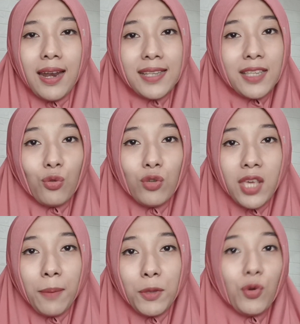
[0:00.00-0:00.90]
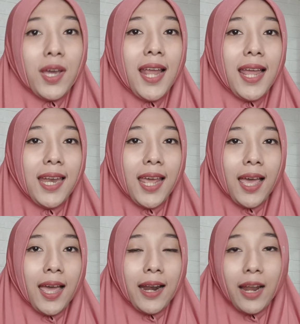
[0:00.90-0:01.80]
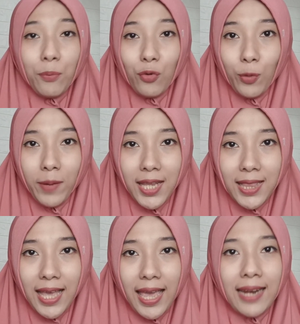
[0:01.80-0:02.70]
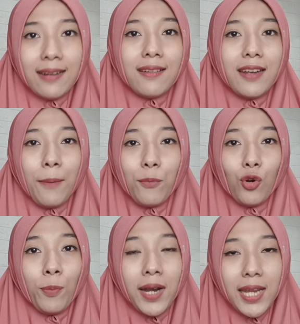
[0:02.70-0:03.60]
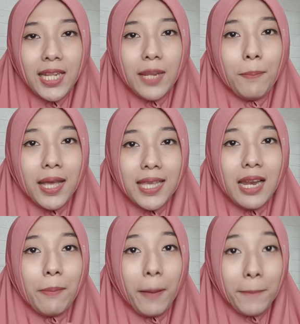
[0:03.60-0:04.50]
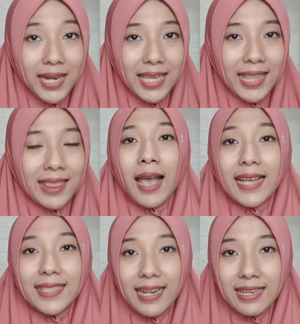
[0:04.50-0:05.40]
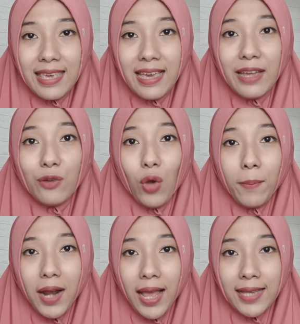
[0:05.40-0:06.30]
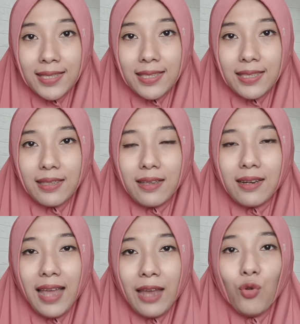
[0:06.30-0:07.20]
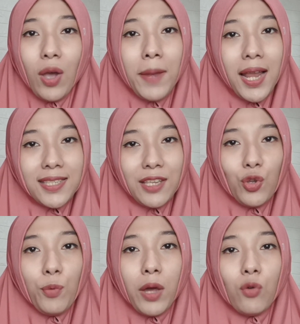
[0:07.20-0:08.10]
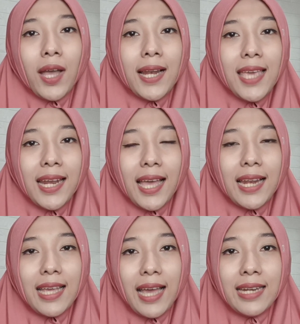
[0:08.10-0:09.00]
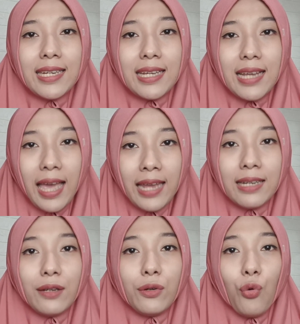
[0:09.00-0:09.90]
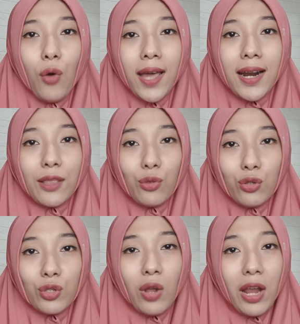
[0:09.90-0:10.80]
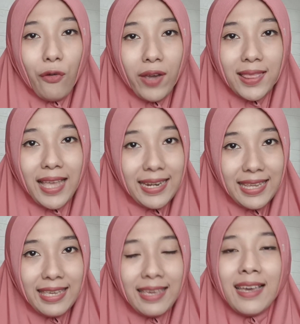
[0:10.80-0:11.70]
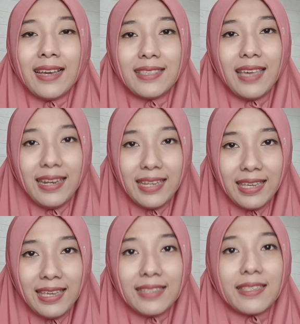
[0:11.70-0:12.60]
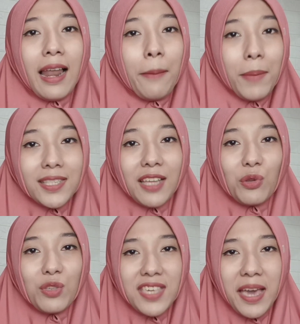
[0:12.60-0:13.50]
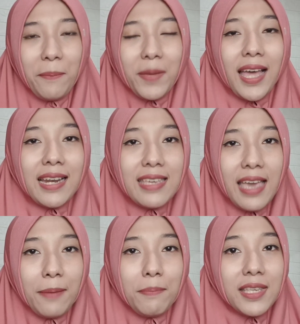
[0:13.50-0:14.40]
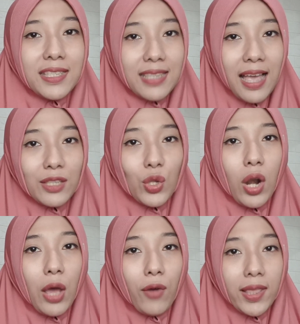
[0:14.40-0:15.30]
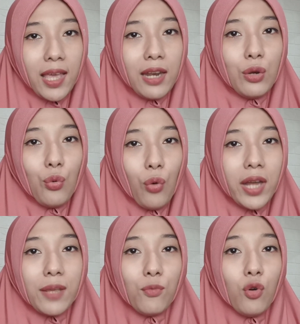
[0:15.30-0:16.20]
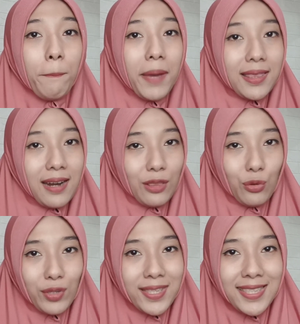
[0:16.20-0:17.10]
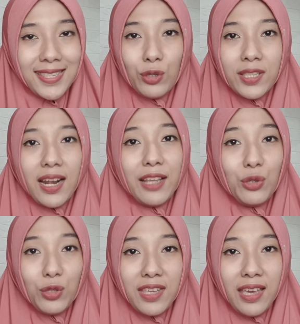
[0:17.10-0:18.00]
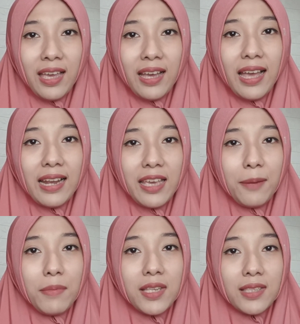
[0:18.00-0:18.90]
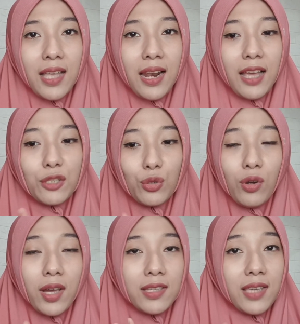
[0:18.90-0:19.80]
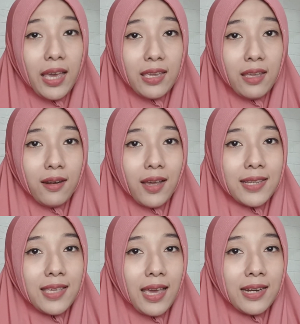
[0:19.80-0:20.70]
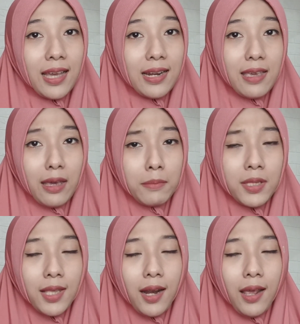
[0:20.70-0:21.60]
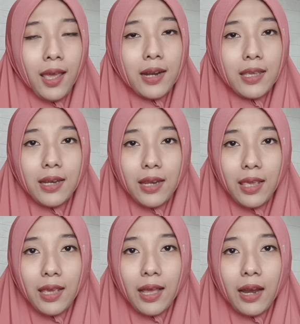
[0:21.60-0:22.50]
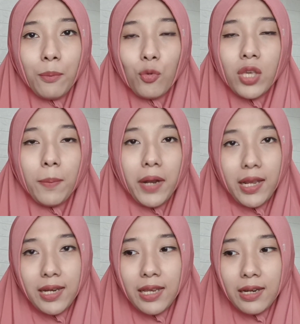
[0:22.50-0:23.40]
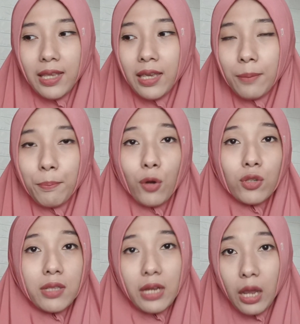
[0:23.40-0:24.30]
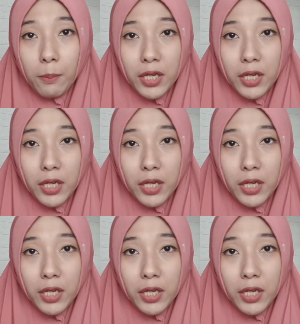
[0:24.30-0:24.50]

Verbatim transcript: Nah, 1 jam itu kan ada 60 menit kan? 60 menit dibagi 5 menit, hasilnya 12 Nah, 12 itu baru kalian kalikan dengan 200 solawat tadi. Jadi, selama satu jam kalian bisa solawatan 2400. Terus selanjutnya, kalian bisa langsung ngerjain kerjaan kalian. Misalnya hari ini kalian punya planning nih mau setrika